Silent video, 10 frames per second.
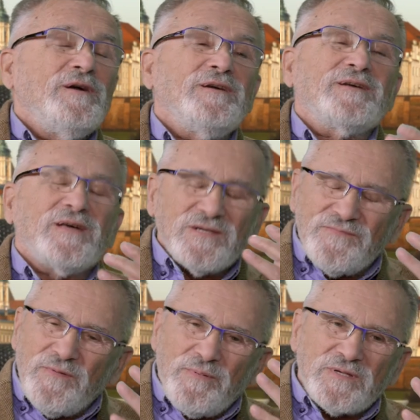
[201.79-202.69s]
I teraz
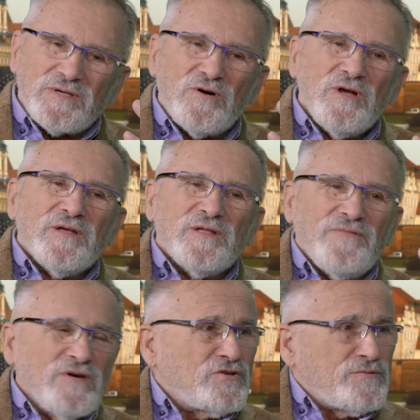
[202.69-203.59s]
wie pan co,
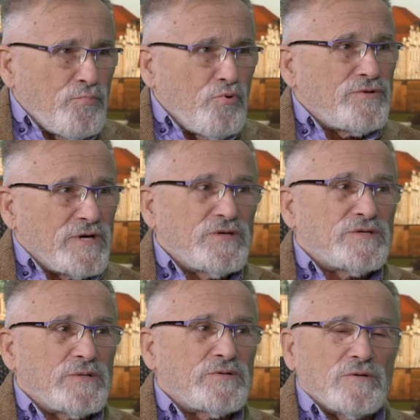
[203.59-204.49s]
największy błąd jaki
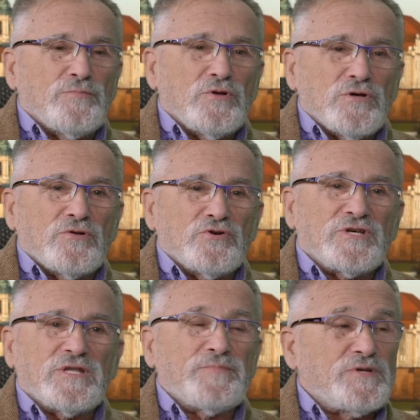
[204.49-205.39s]
został zrobiony to,
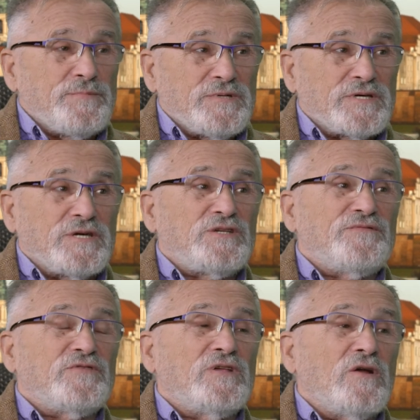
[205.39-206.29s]
że te przepisy kiedyś
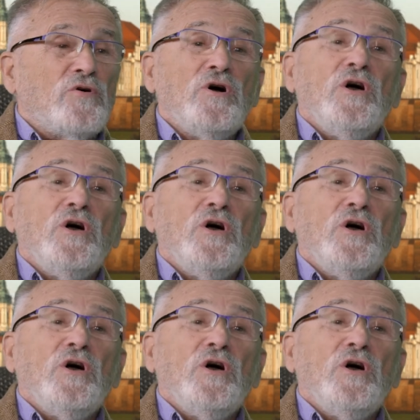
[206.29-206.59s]
wydano